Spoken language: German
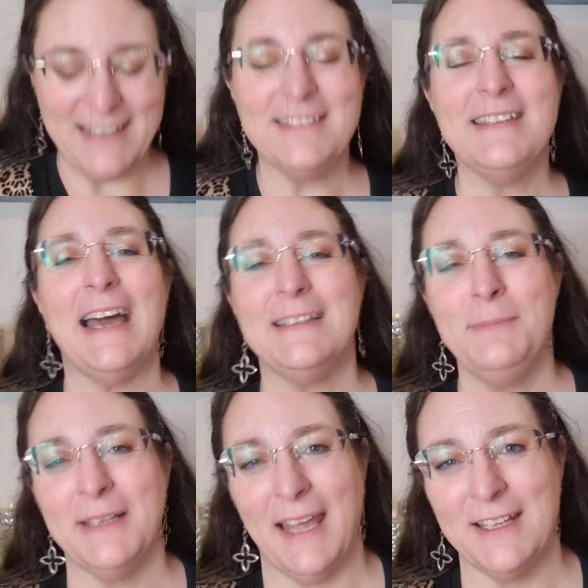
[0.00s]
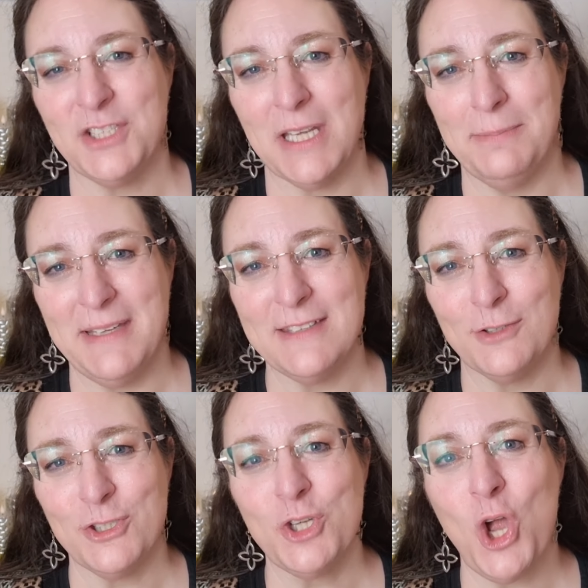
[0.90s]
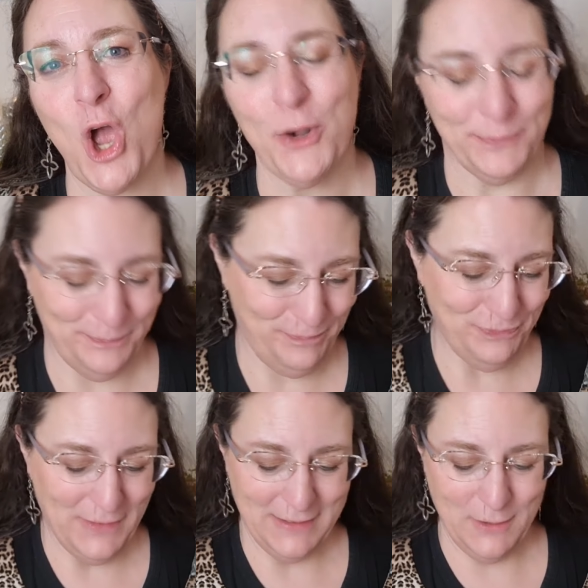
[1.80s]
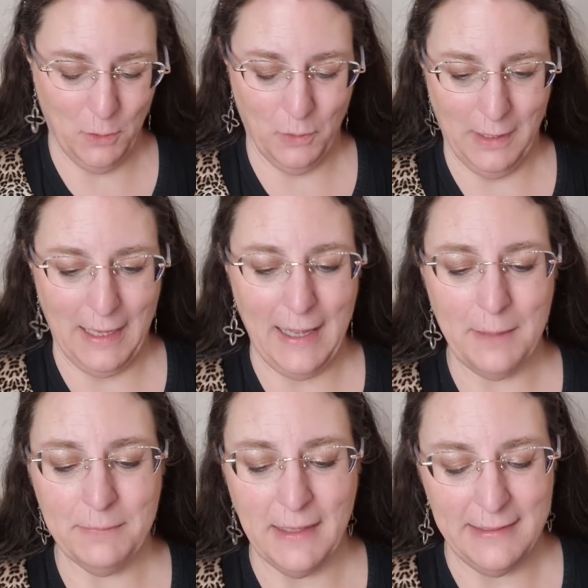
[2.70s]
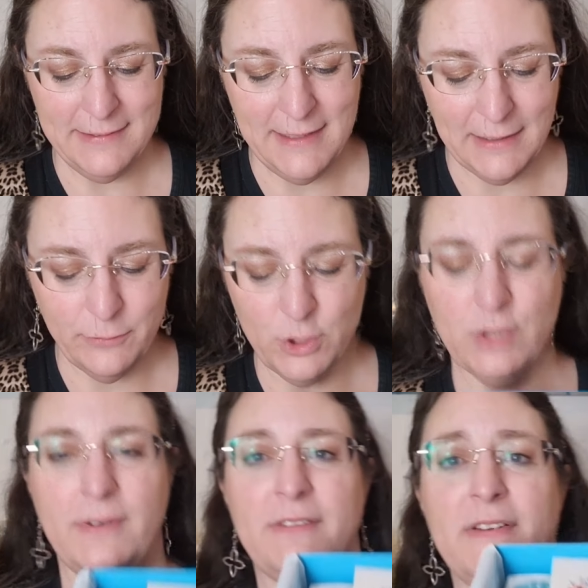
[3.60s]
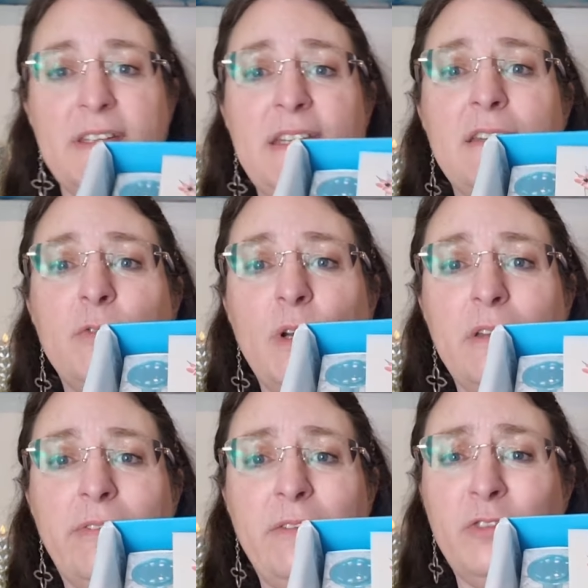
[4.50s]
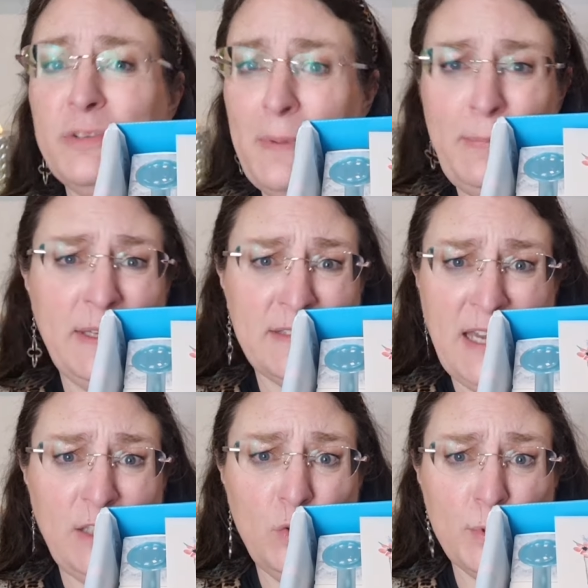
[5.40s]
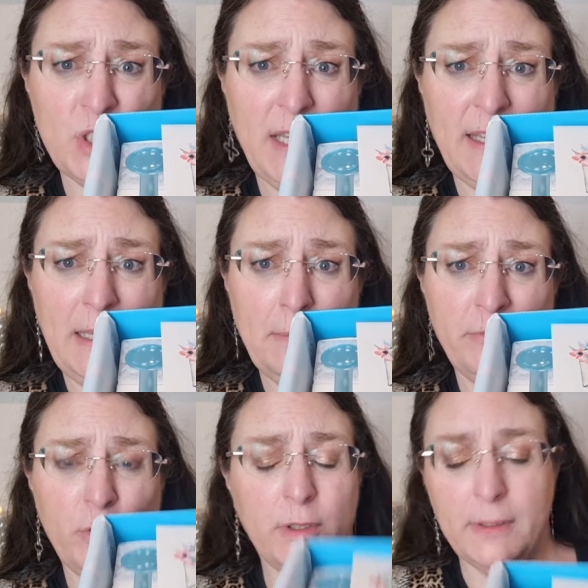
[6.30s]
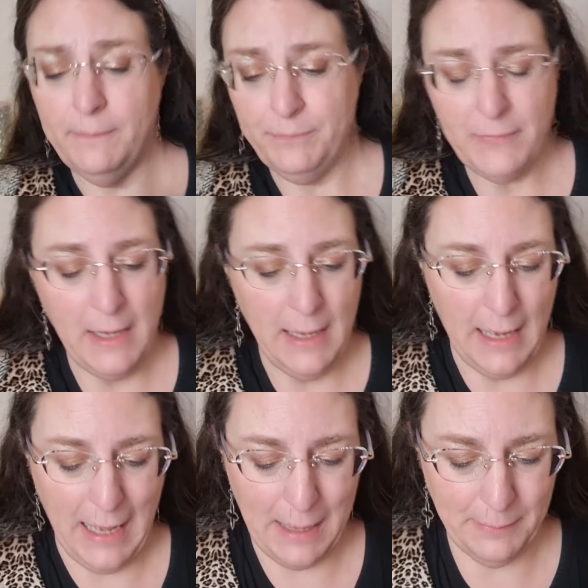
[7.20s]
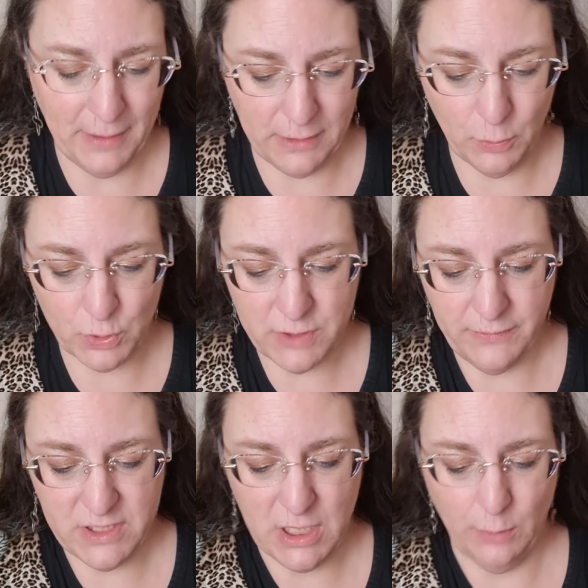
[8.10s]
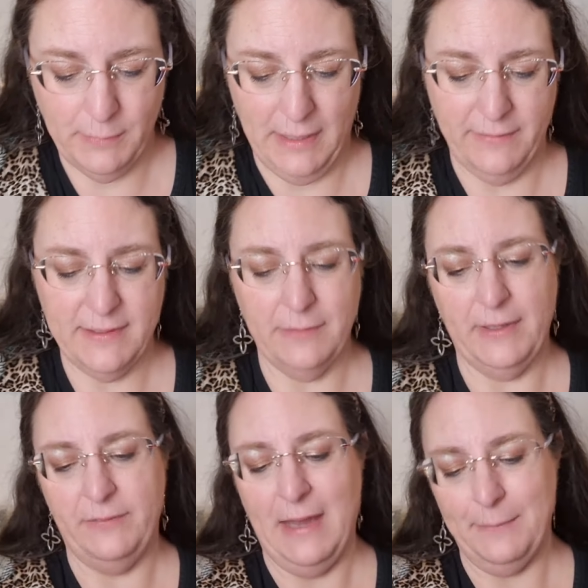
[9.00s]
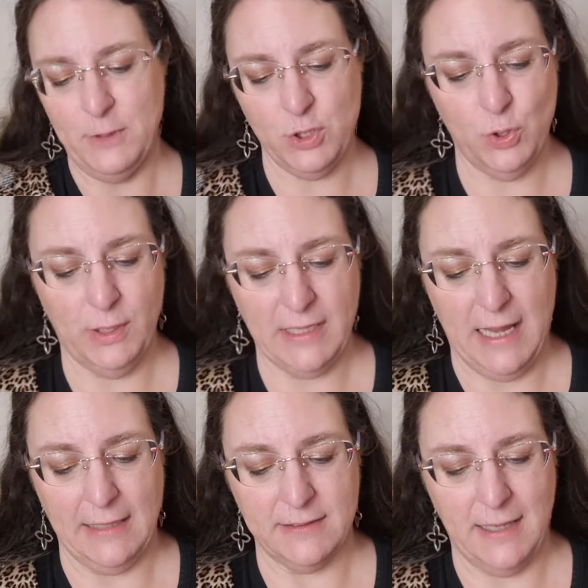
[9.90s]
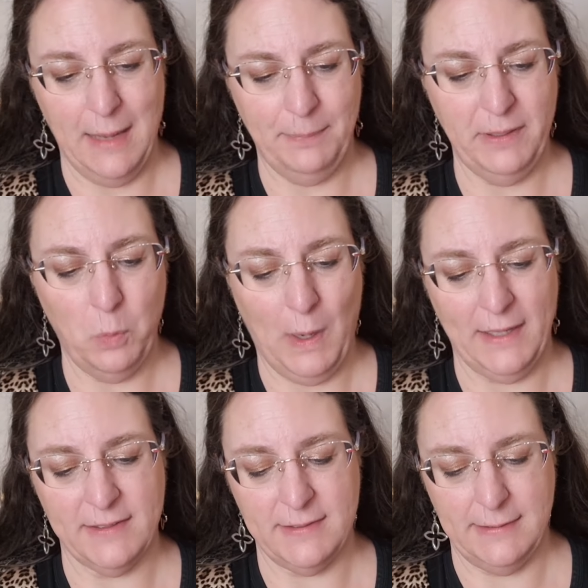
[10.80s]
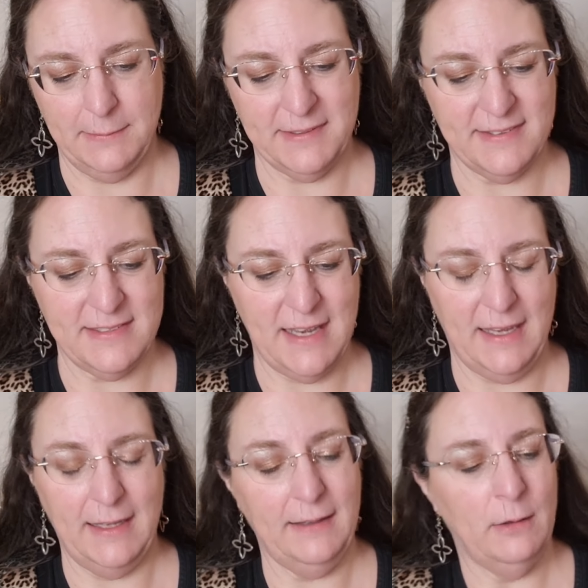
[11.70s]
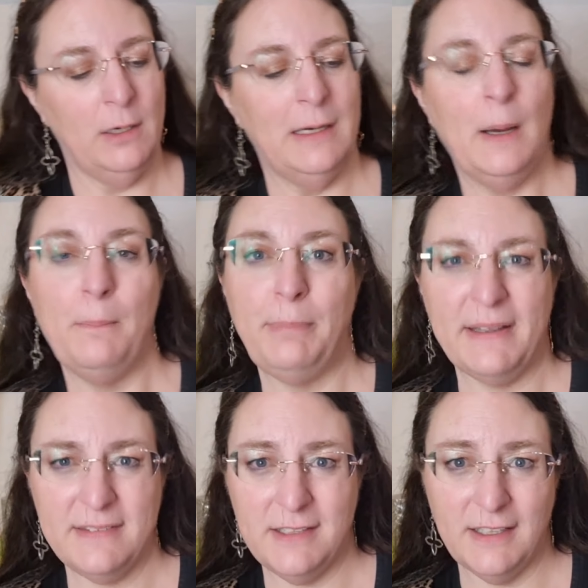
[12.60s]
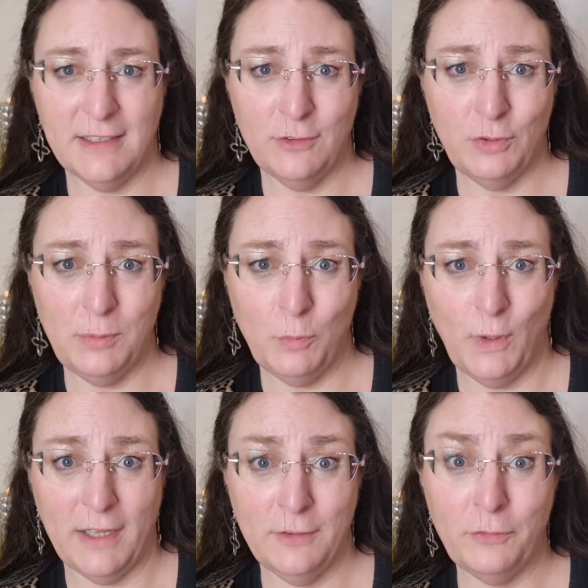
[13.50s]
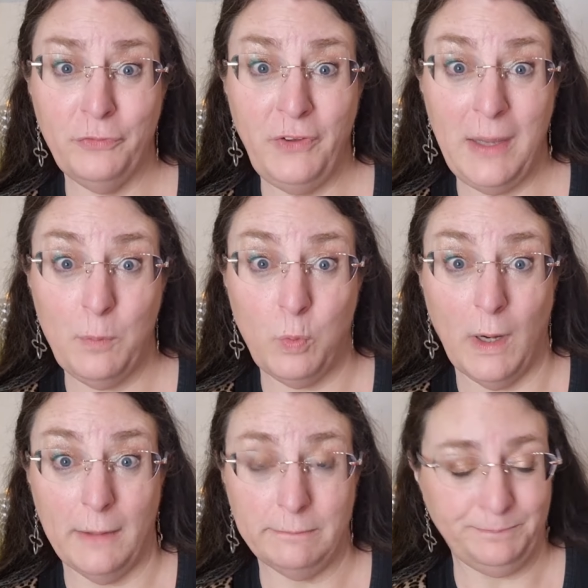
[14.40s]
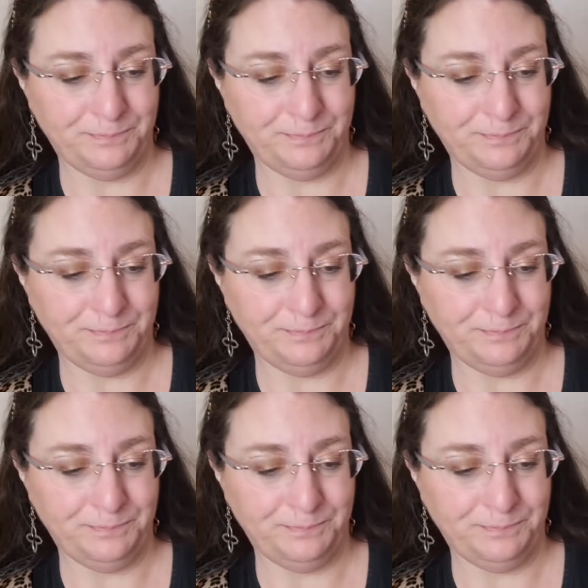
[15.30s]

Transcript: also sie hat mir direkt geschrieben, die ist so schön. So, ähm, ich sehe dann wohl schon was, was ich jetzt, wo, wo es bei mir jetzt keinen Jubelschrei geben würde. Aber gut, wir schauen mal. Was haben wir denn? Wir haben eine schöne Karte. Happy Valentine's Day. Passt ja dann zu dem Monat Februar.